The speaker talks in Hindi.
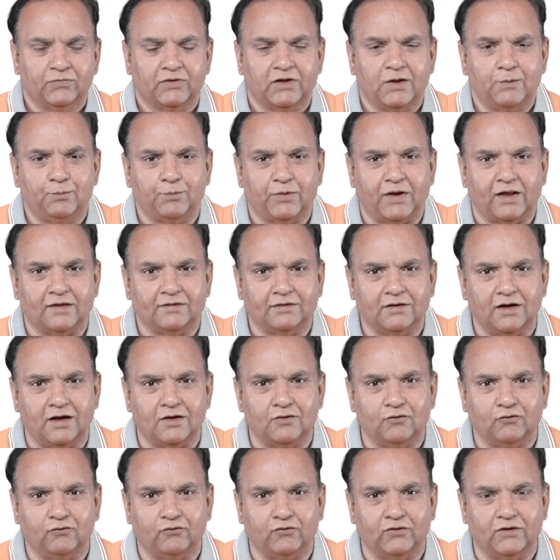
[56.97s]
कि प्रेस
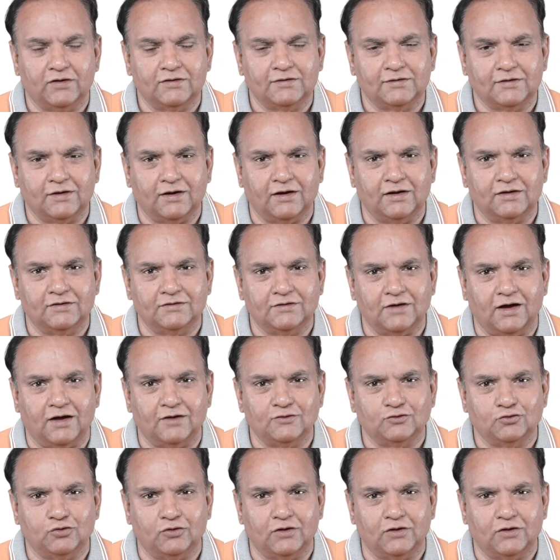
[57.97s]
कॉन्फ्रेंस करें जान